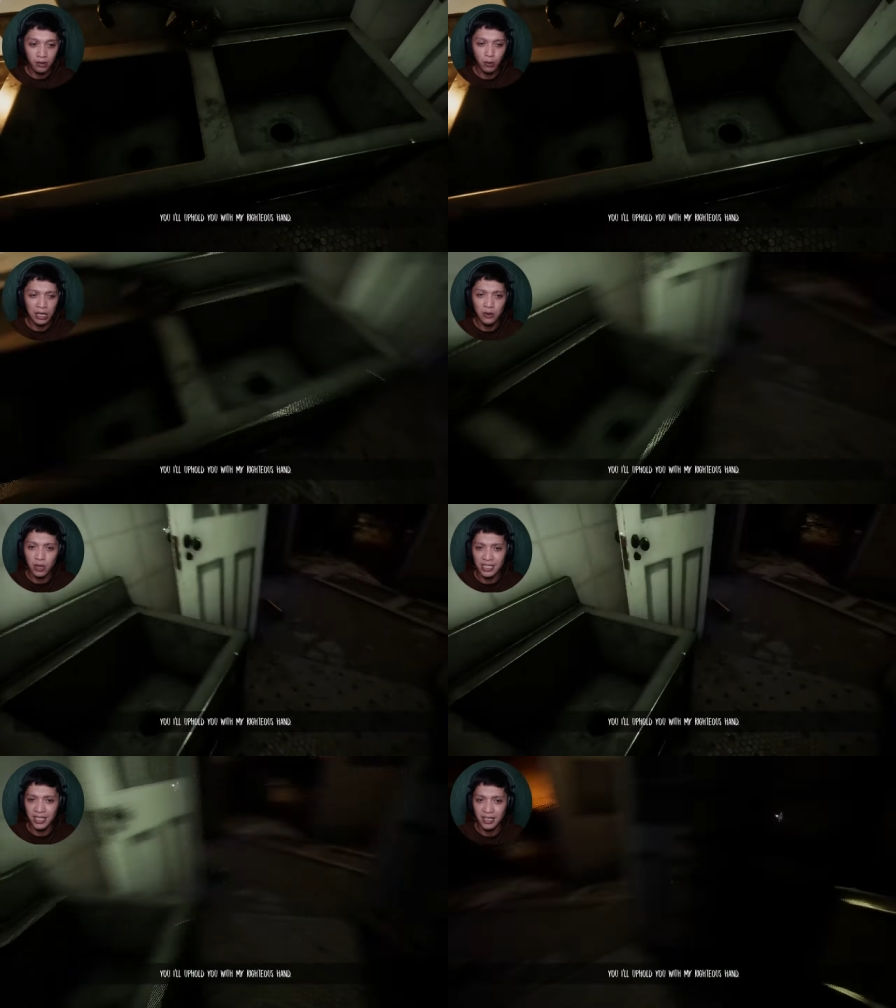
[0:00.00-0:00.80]
Walang
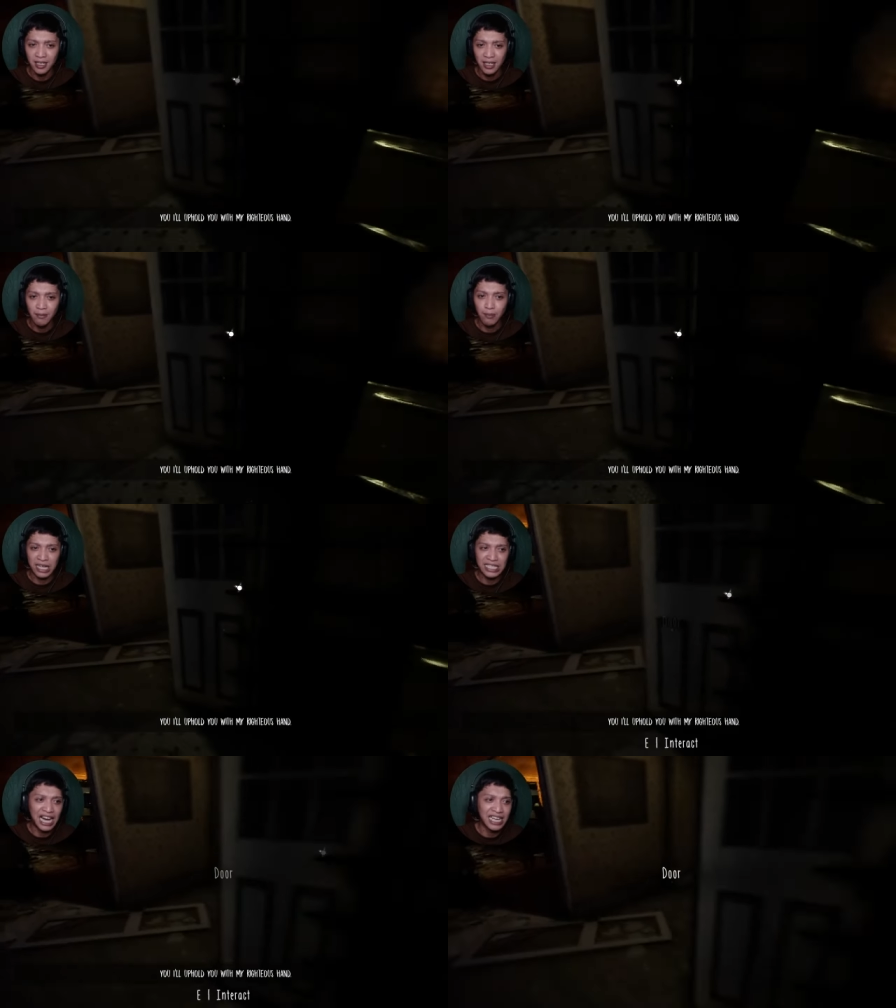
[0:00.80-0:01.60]
hugasin. Pa
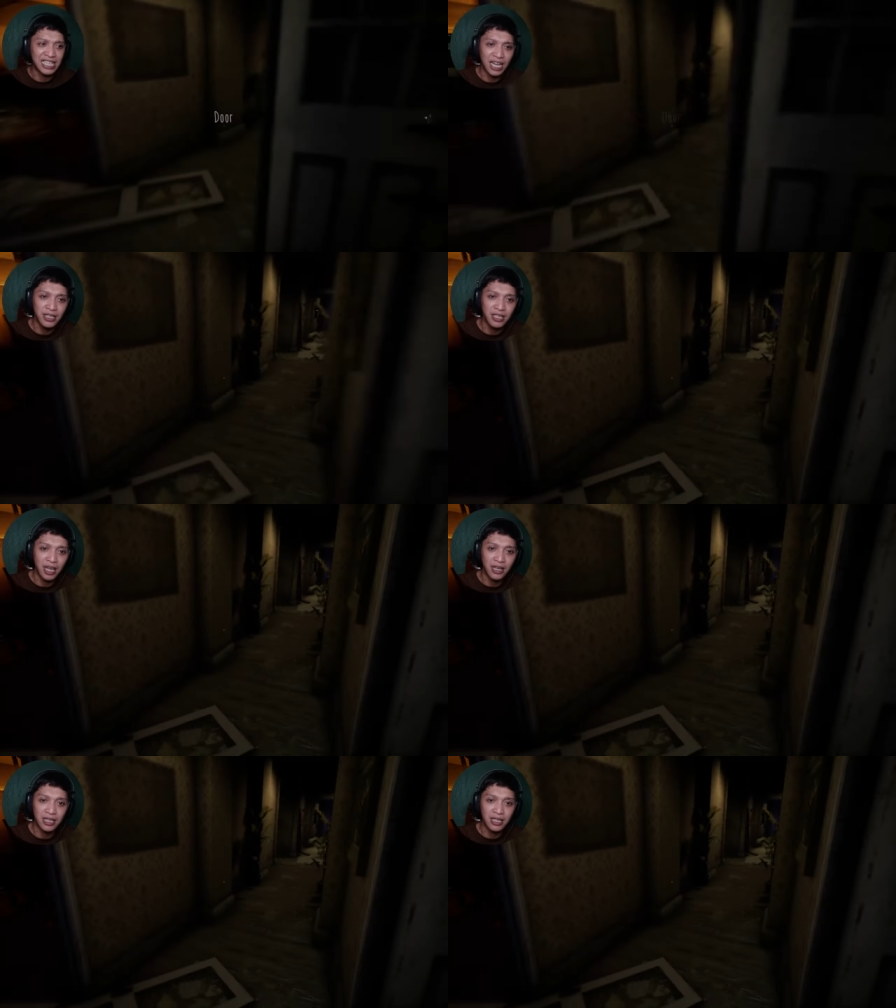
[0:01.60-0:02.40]
yari tayo, di
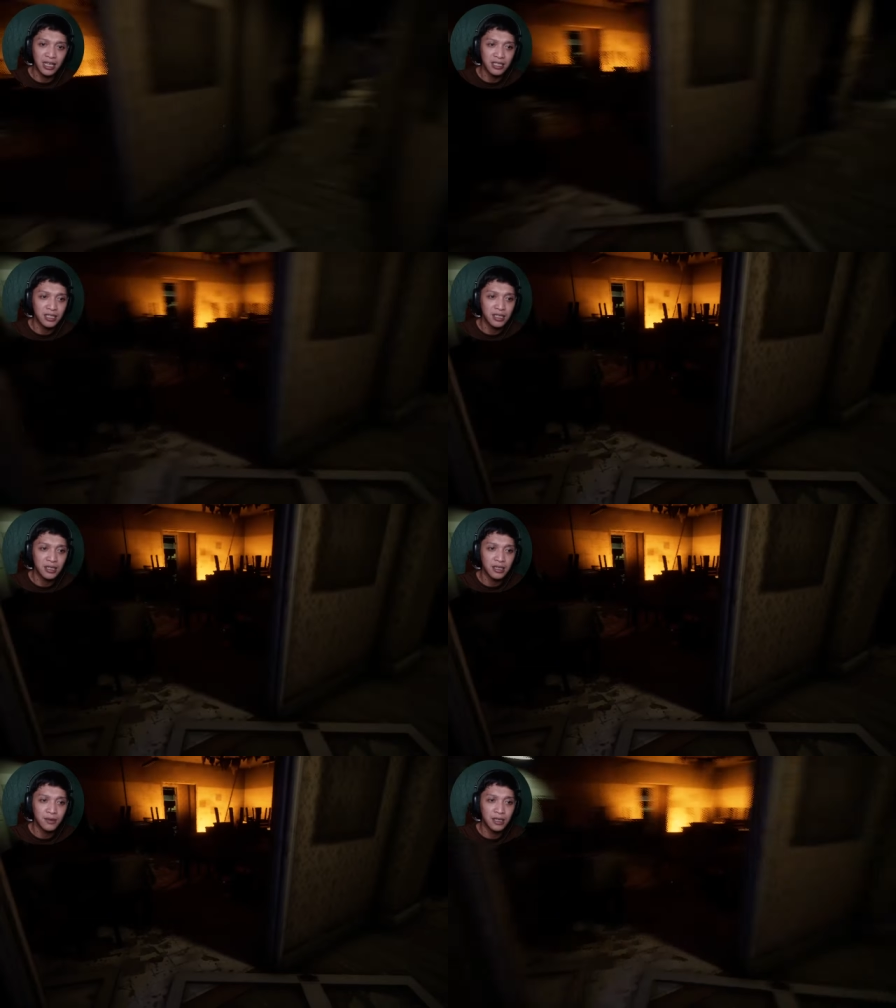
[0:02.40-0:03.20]
tayo ligtas.
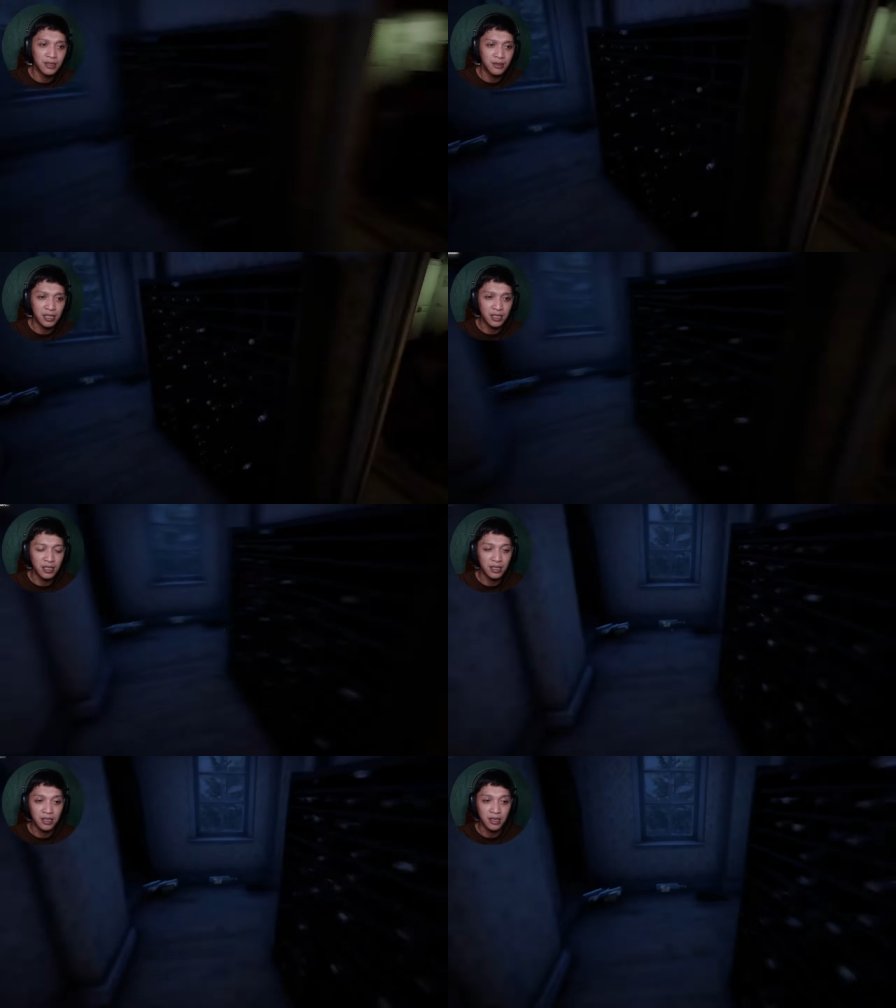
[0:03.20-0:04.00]
Walang hugasin.
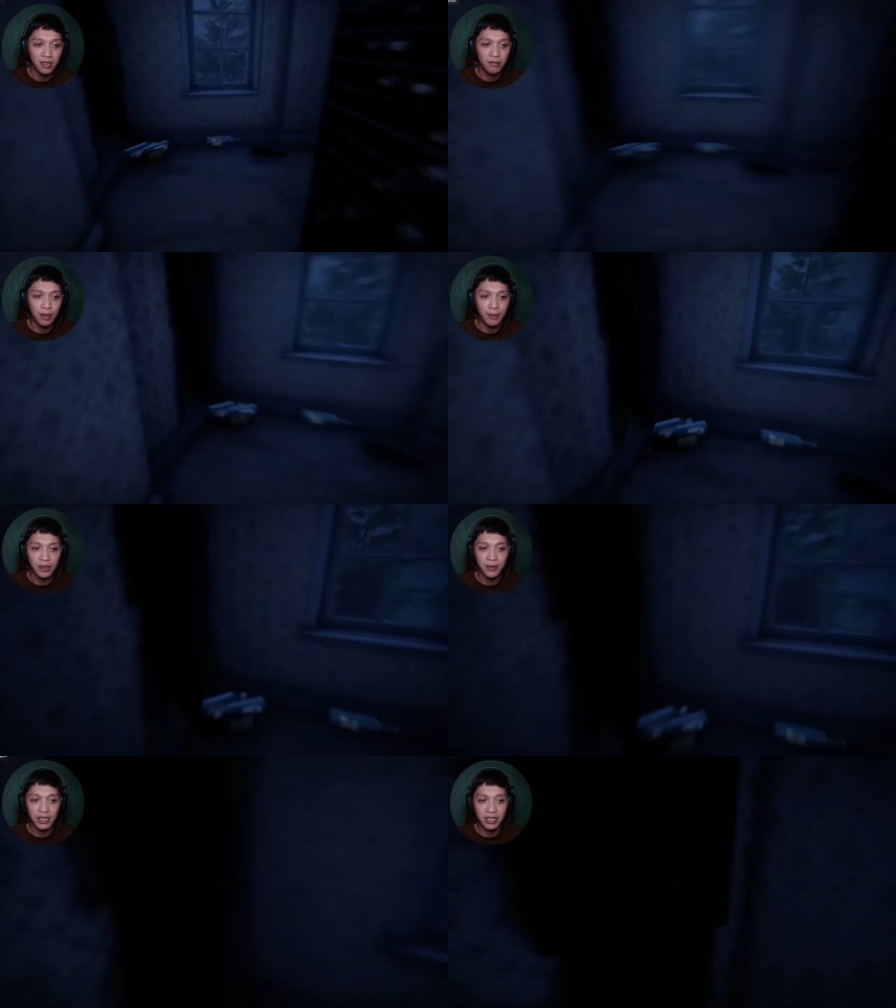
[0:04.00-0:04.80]

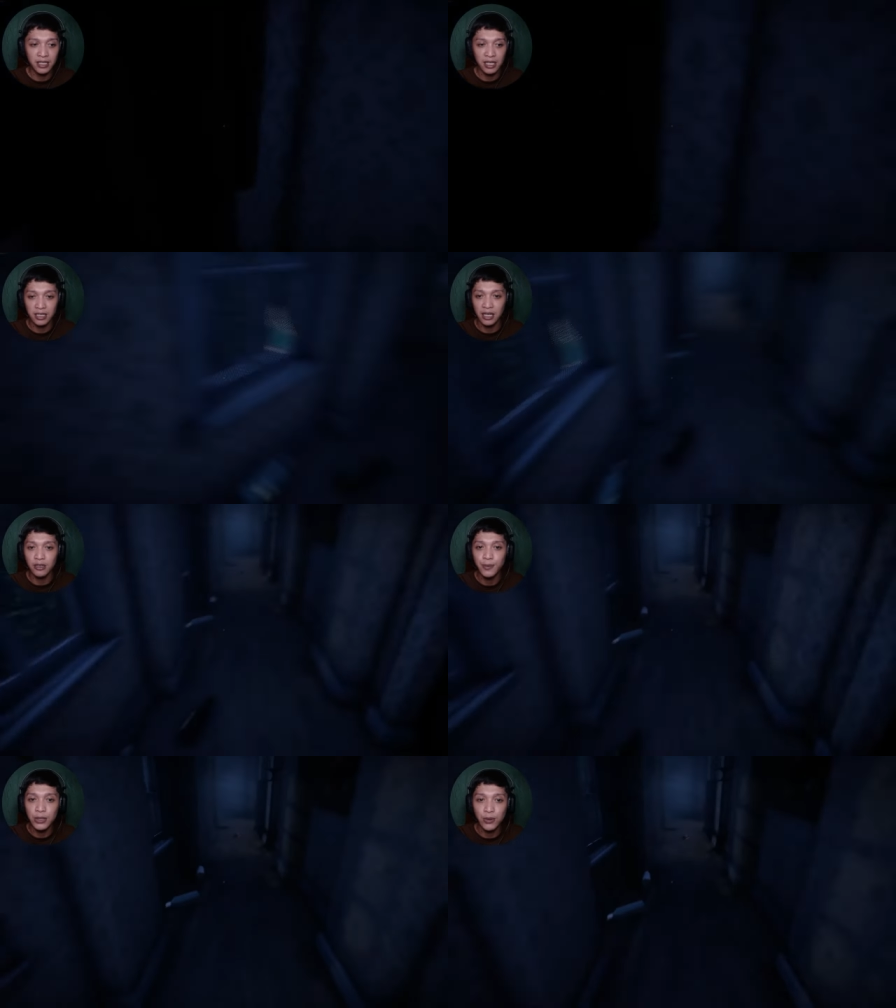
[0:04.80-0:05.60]
Papatawarin niya sana tayo
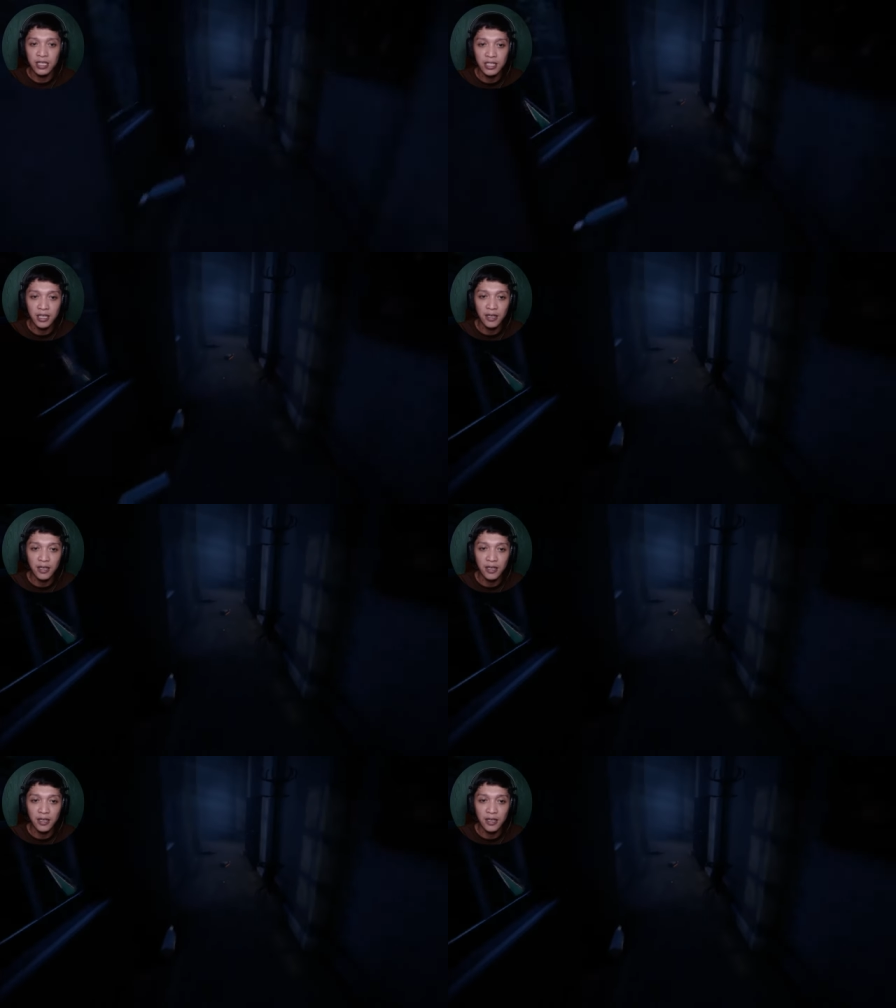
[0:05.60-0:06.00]
kung may hugasin eh.